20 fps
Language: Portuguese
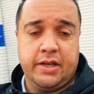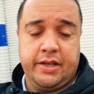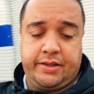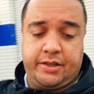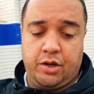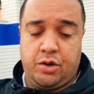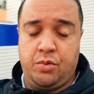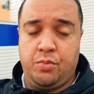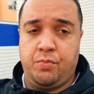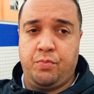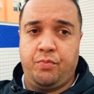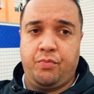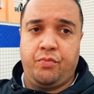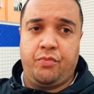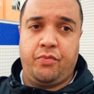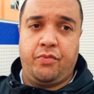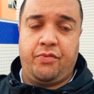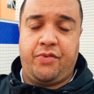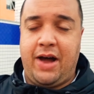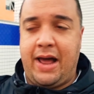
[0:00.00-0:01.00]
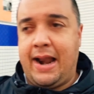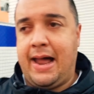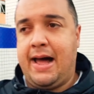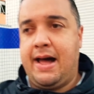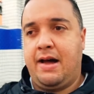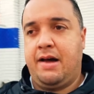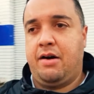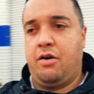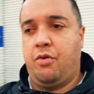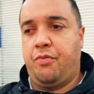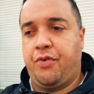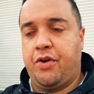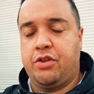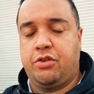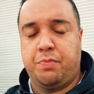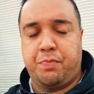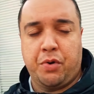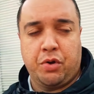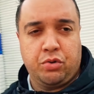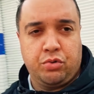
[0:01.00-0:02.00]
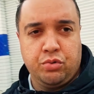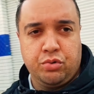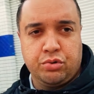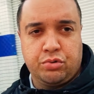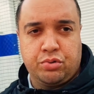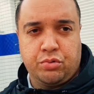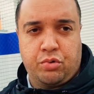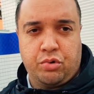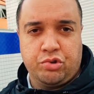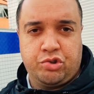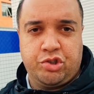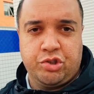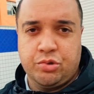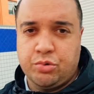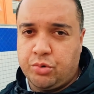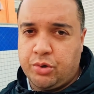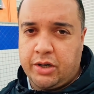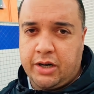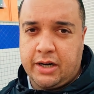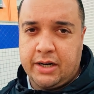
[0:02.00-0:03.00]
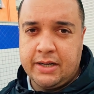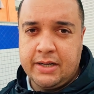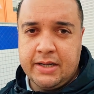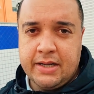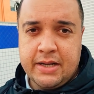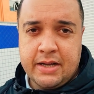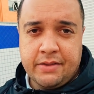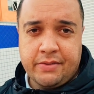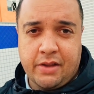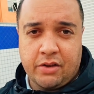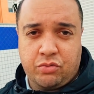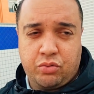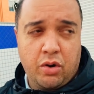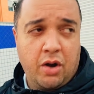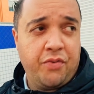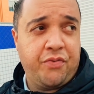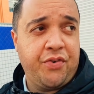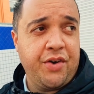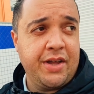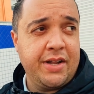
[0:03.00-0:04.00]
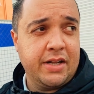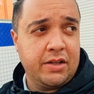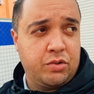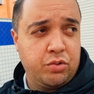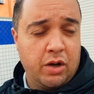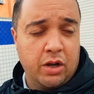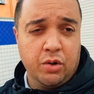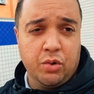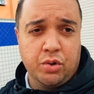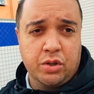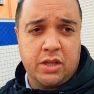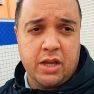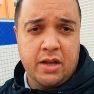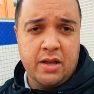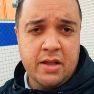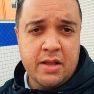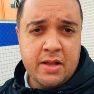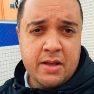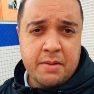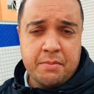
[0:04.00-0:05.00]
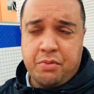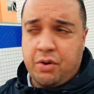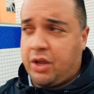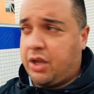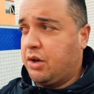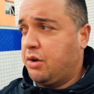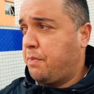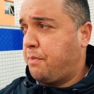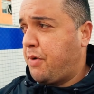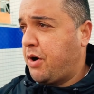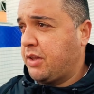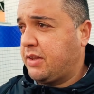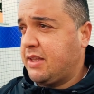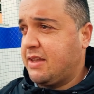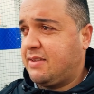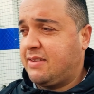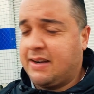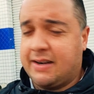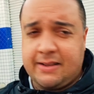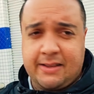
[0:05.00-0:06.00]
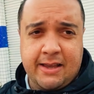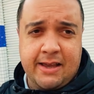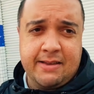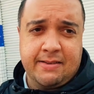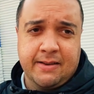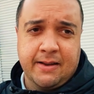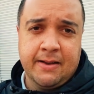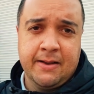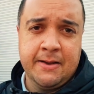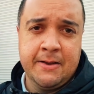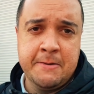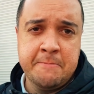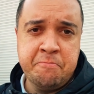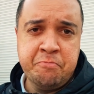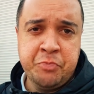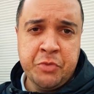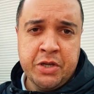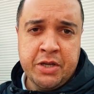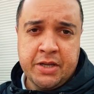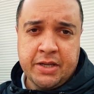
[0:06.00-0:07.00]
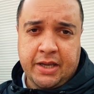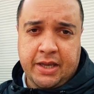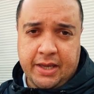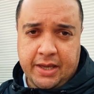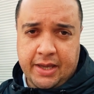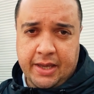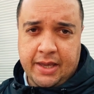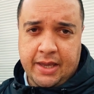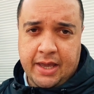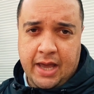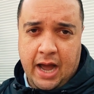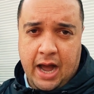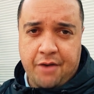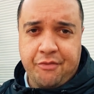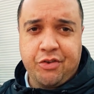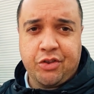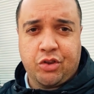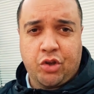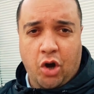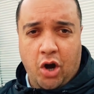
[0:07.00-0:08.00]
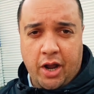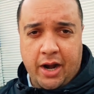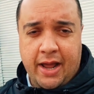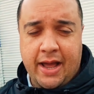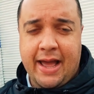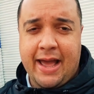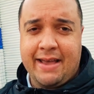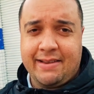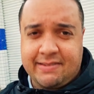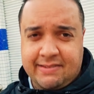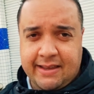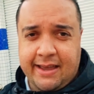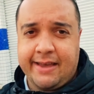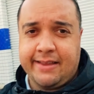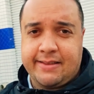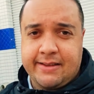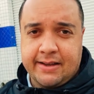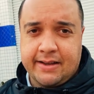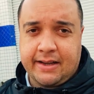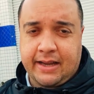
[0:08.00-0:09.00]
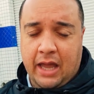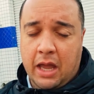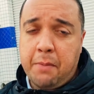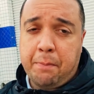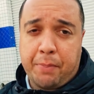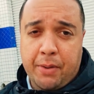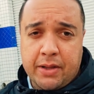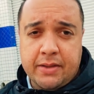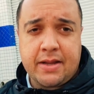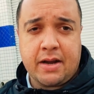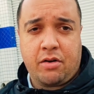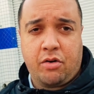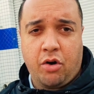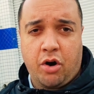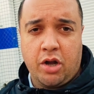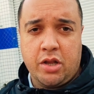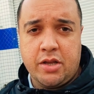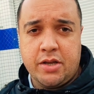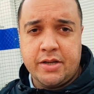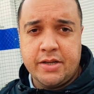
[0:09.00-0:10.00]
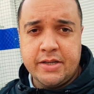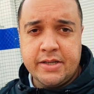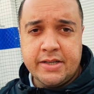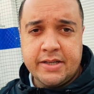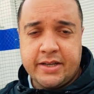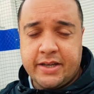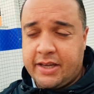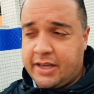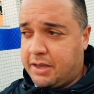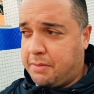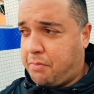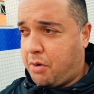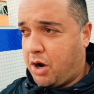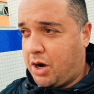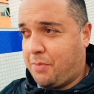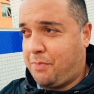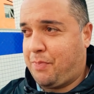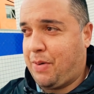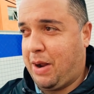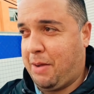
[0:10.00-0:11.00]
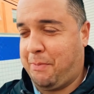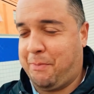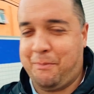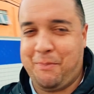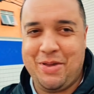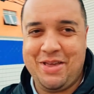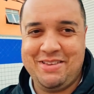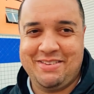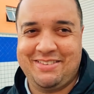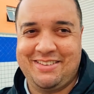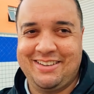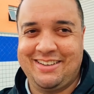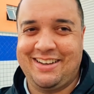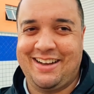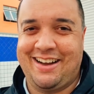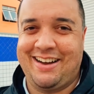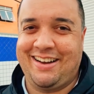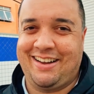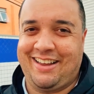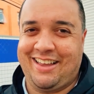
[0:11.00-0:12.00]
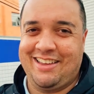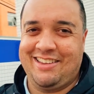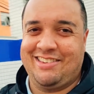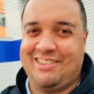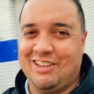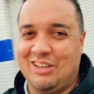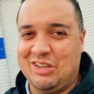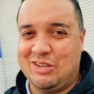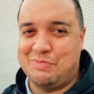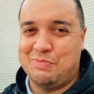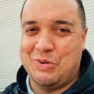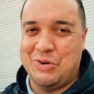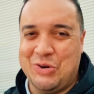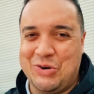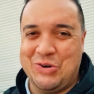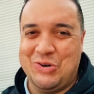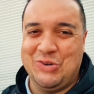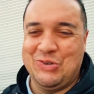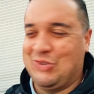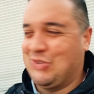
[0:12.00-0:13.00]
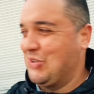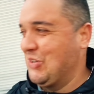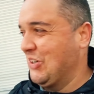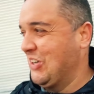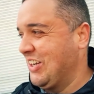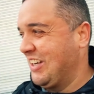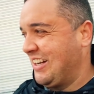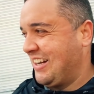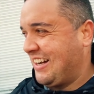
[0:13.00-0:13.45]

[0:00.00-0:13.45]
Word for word: Então, Vai lá, ofereça o produto, continua na sua fé, na tua luta, porque eu posso ter certeza que a vitória é certa. Quem planta, colhe. E bora pra pista aquecer os bolsos.